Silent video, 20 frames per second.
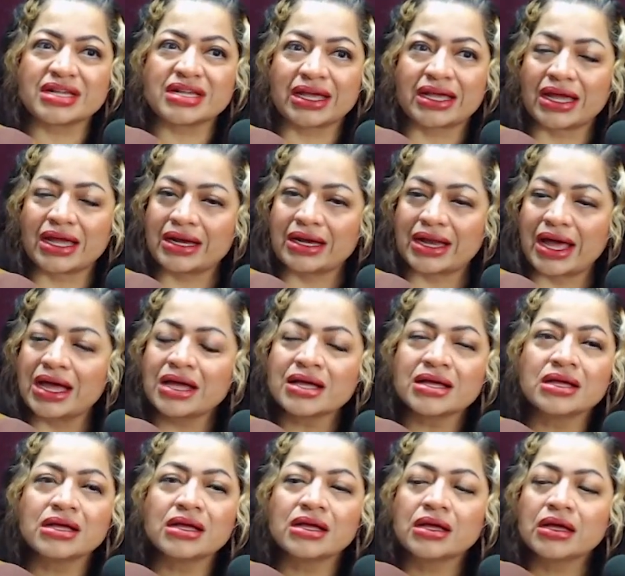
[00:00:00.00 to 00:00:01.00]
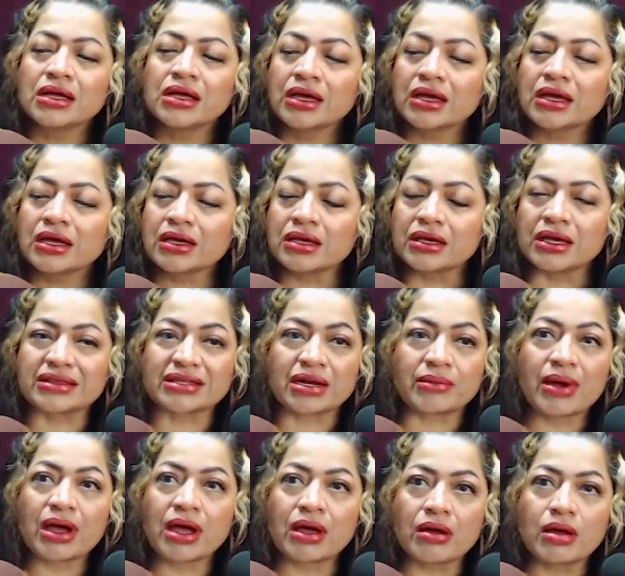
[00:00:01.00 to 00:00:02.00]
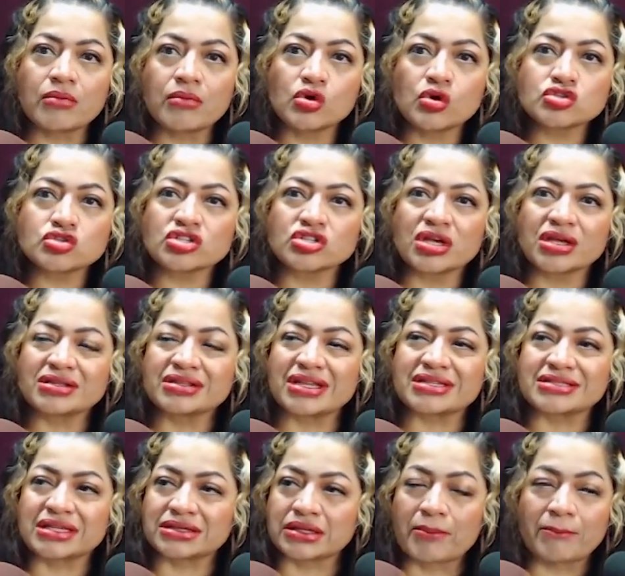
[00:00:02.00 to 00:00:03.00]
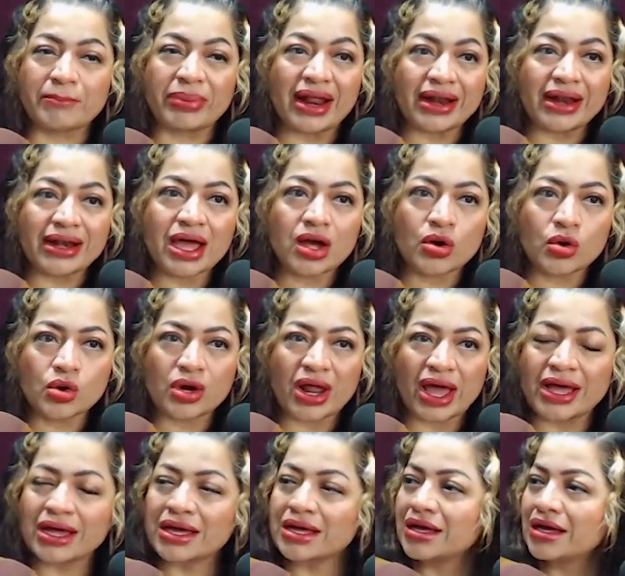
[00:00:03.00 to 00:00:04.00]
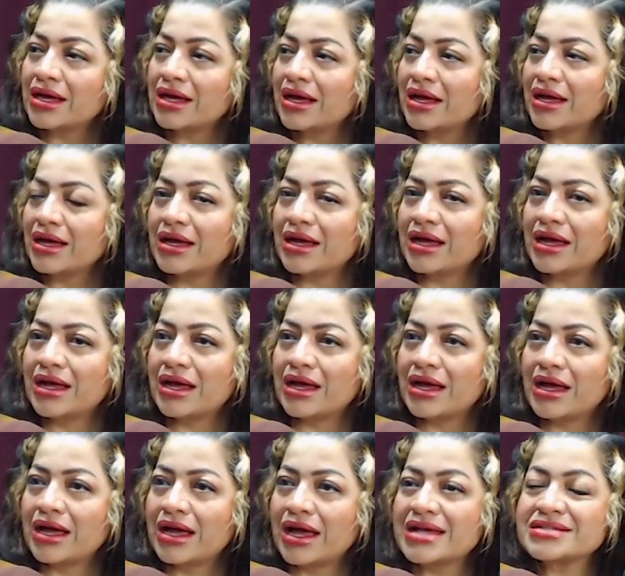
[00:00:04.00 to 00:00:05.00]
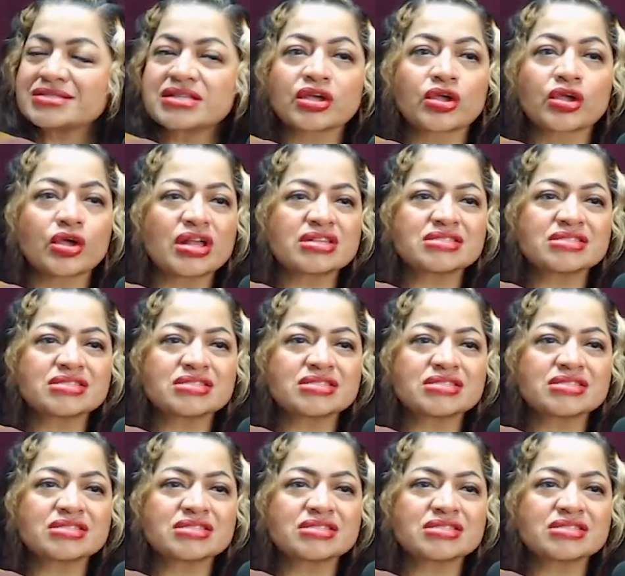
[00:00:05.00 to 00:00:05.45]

que era, que trabajábamos desde temprana hora. ¿Hasta qué horas